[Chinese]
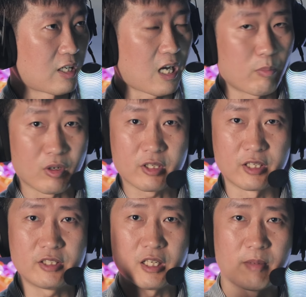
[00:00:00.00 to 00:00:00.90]
个 Hyper
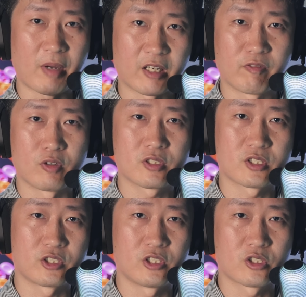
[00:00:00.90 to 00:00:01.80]
Clear 麦克风
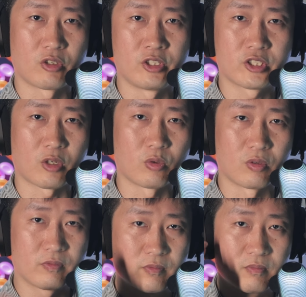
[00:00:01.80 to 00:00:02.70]
实际收音的效
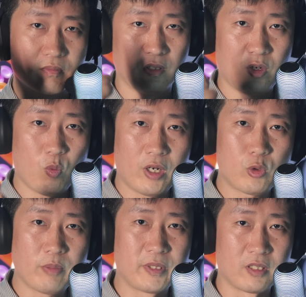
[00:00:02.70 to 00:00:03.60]
果。为了
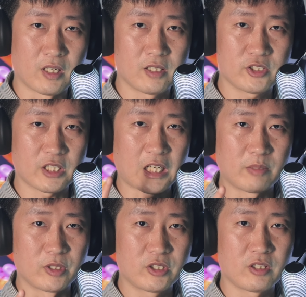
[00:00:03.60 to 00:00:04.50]
对比呢，现在你
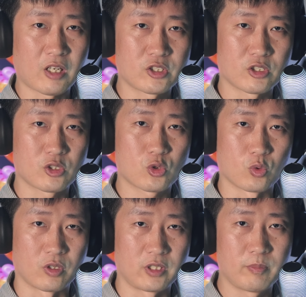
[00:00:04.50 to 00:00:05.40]
们听到的就是索
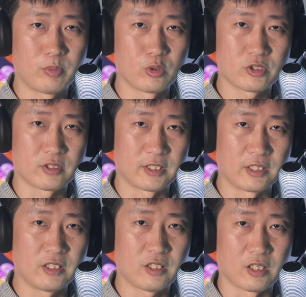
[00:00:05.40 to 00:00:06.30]
尼这个 Push
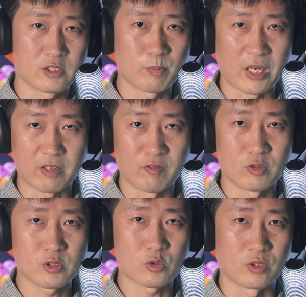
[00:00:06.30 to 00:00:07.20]
Elite 麦克风
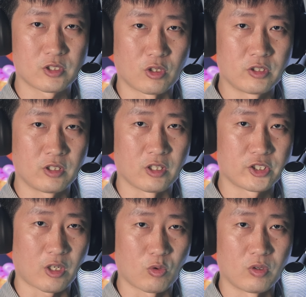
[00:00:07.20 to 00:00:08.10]
所收音的效果。
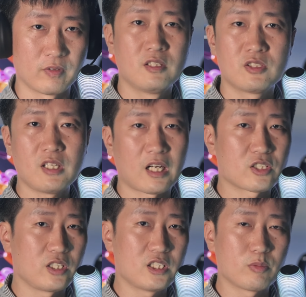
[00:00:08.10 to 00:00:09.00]
这两个
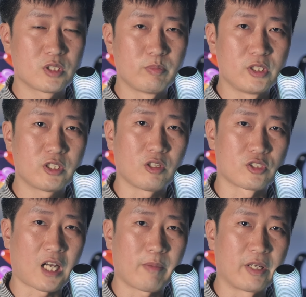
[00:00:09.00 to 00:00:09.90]
声音是不是明显有差